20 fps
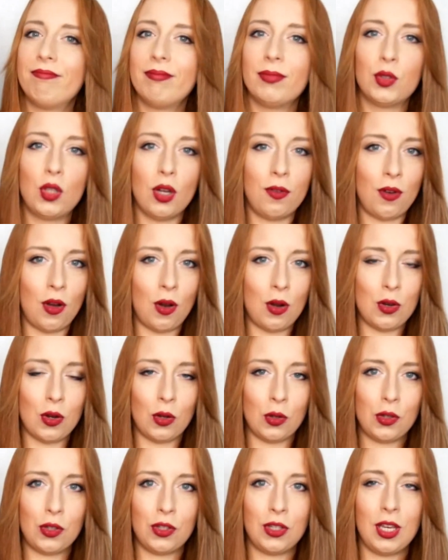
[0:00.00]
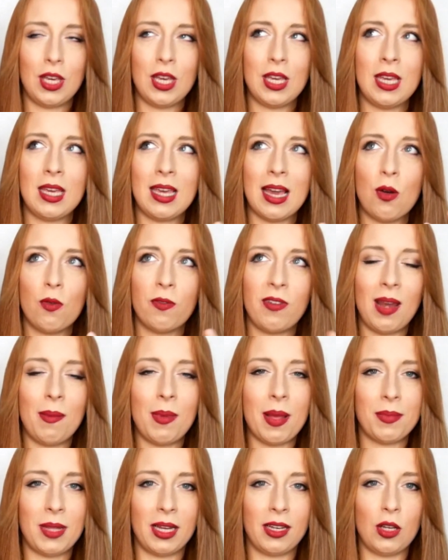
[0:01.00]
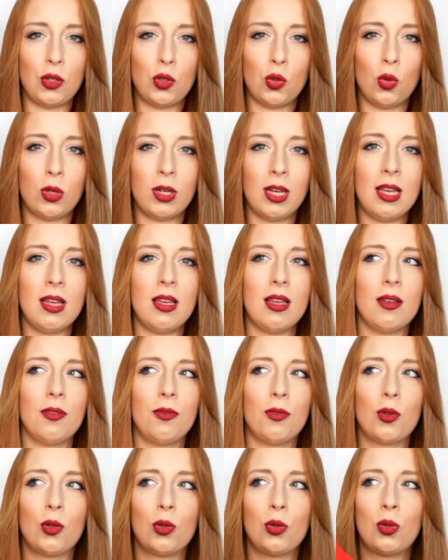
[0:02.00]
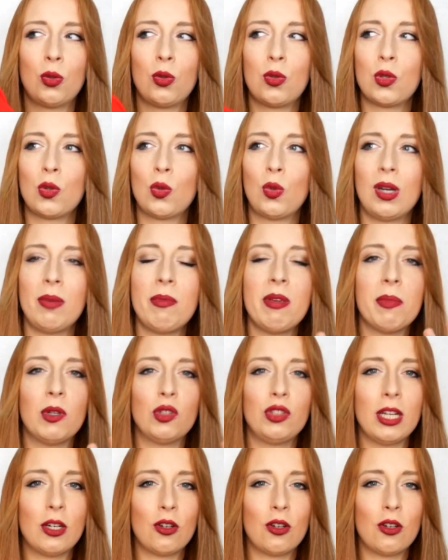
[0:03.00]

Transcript: Dowolność. I ja uwielbiam takie ciuchy, z którymi można